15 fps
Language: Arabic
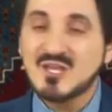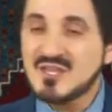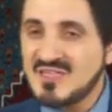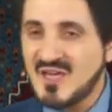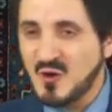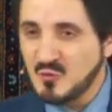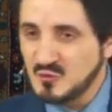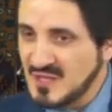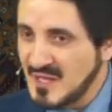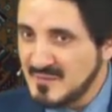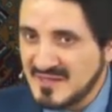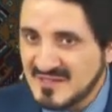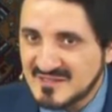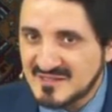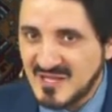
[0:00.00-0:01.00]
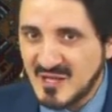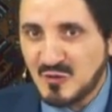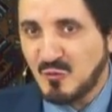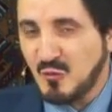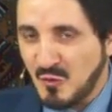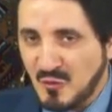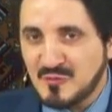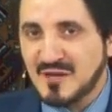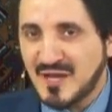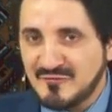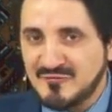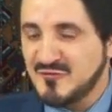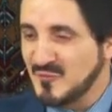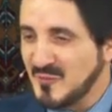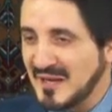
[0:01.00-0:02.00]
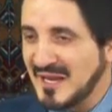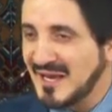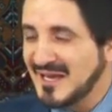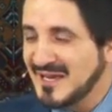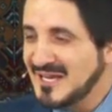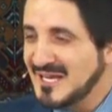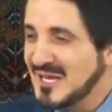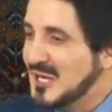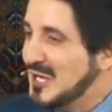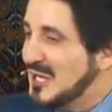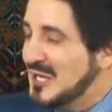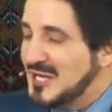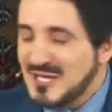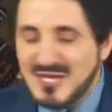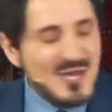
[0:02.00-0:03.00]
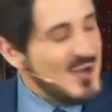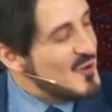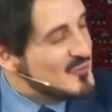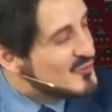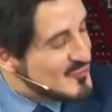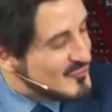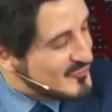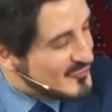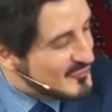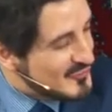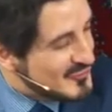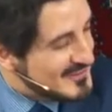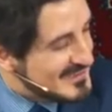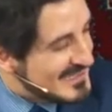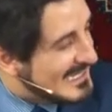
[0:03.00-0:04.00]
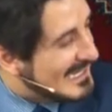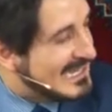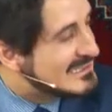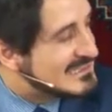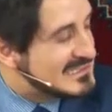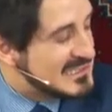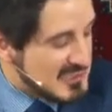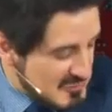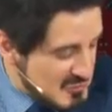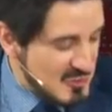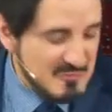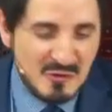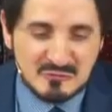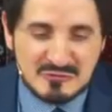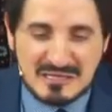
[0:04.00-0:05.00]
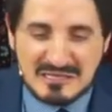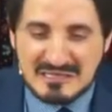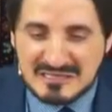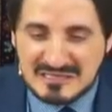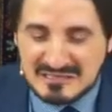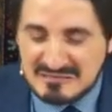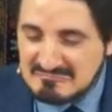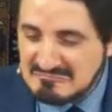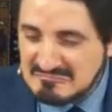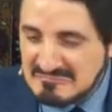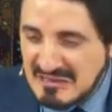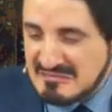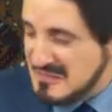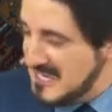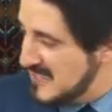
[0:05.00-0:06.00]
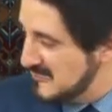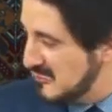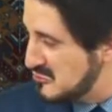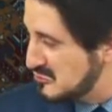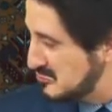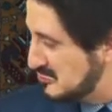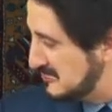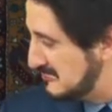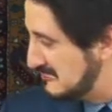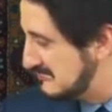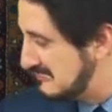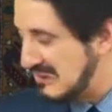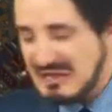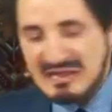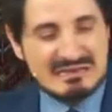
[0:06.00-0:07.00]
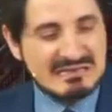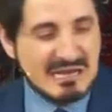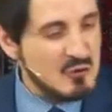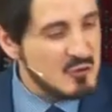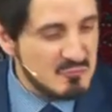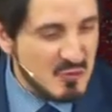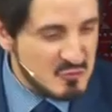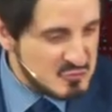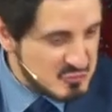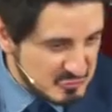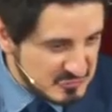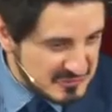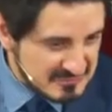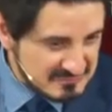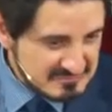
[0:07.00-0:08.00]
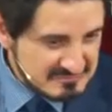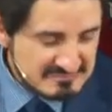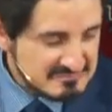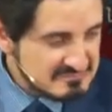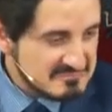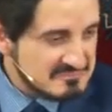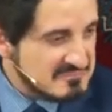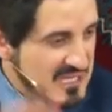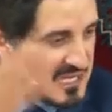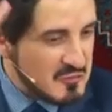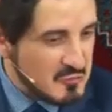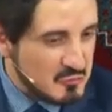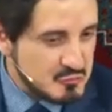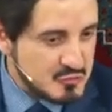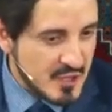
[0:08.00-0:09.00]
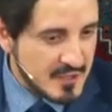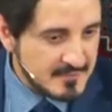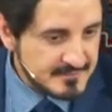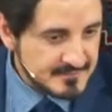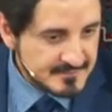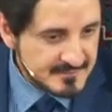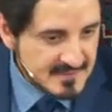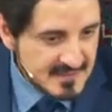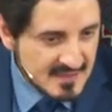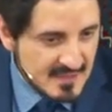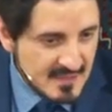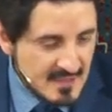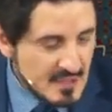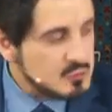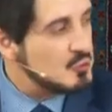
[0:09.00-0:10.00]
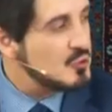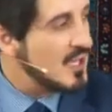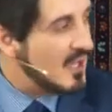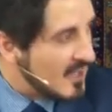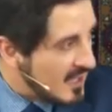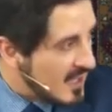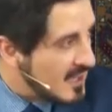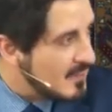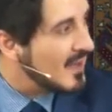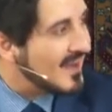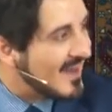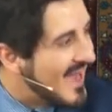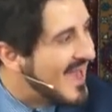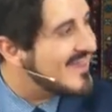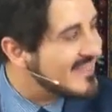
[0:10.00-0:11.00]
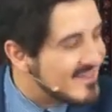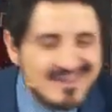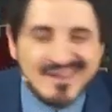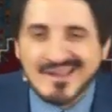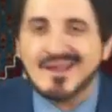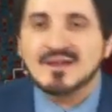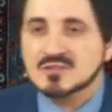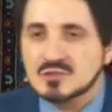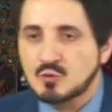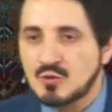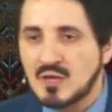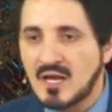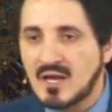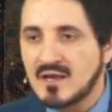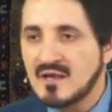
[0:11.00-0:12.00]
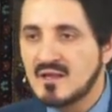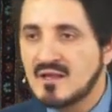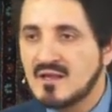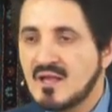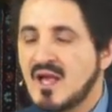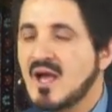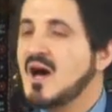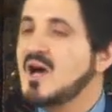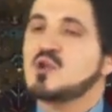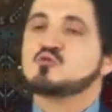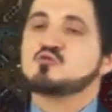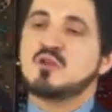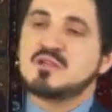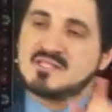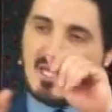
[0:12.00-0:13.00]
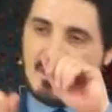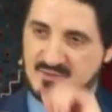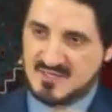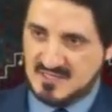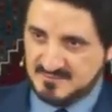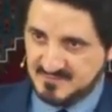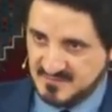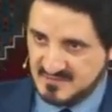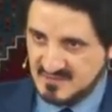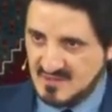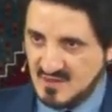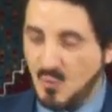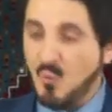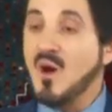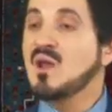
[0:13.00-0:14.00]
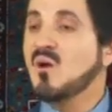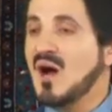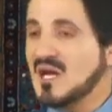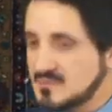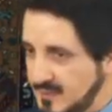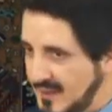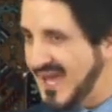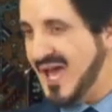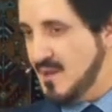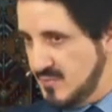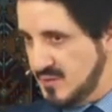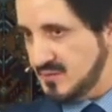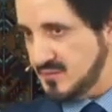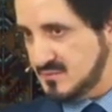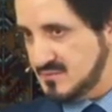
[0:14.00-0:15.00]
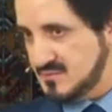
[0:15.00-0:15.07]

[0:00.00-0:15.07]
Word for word: يضحكوا دائما كان روحه خفيفة ومرحة قال لهم شوفوا القضية كل ما هنالك أننا موجودون الكون موجود هذا كل شيء لا تقول لي الله ما الله هذه القضية كلها الرجل ليس غبيا ولا واحد بغامر